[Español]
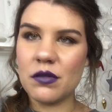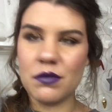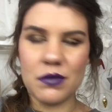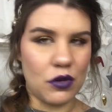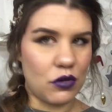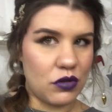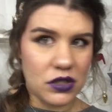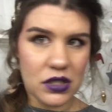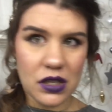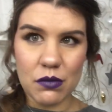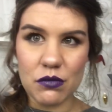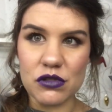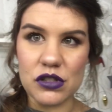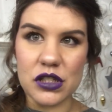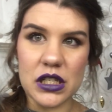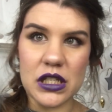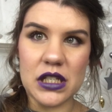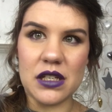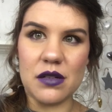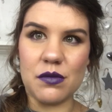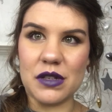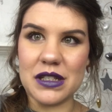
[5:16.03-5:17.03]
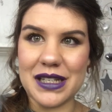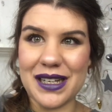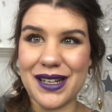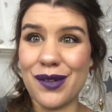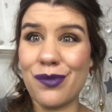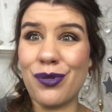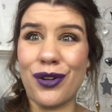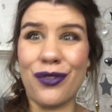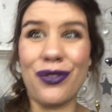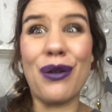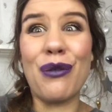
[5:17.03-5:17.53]
me cuesta muchísimo, así
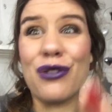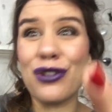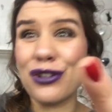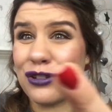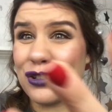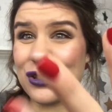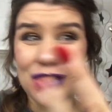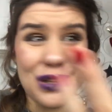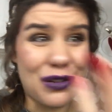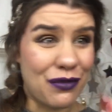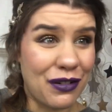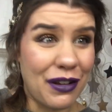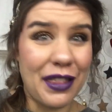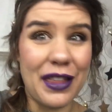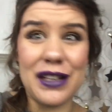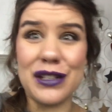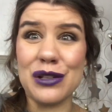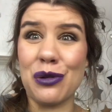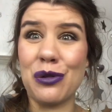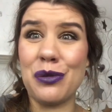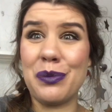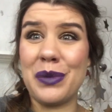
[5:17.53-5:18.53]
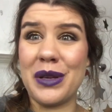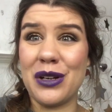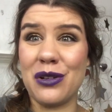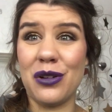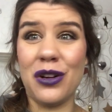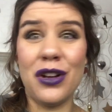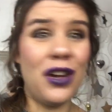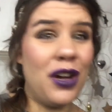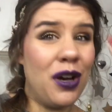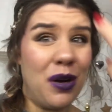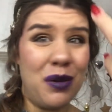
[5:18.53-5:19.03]
que por favor no se enfadéis
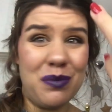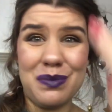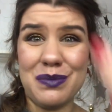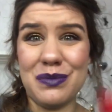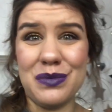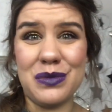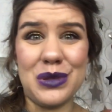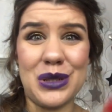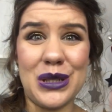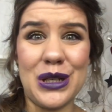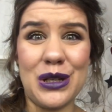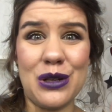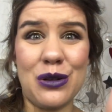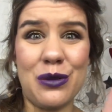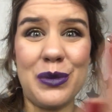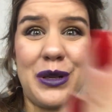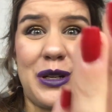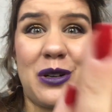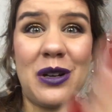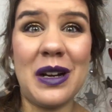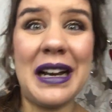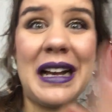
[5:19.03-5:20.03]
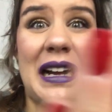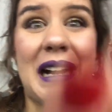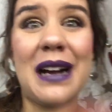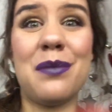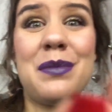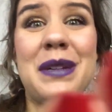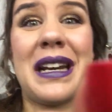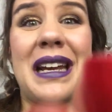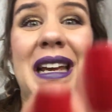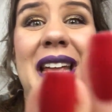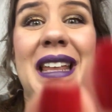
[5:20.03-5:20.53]
conmigo mm, si no miro a la
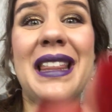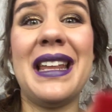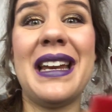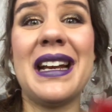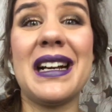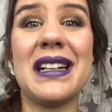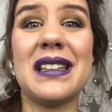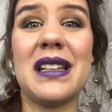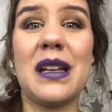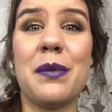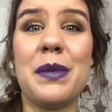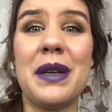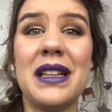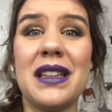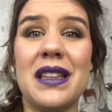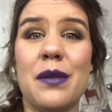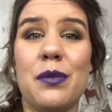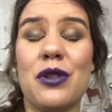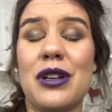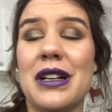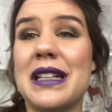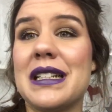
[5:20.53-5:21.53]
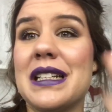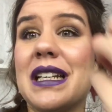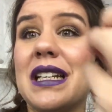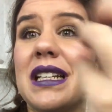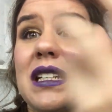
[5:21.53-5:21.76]
cámara ahí directamente porque es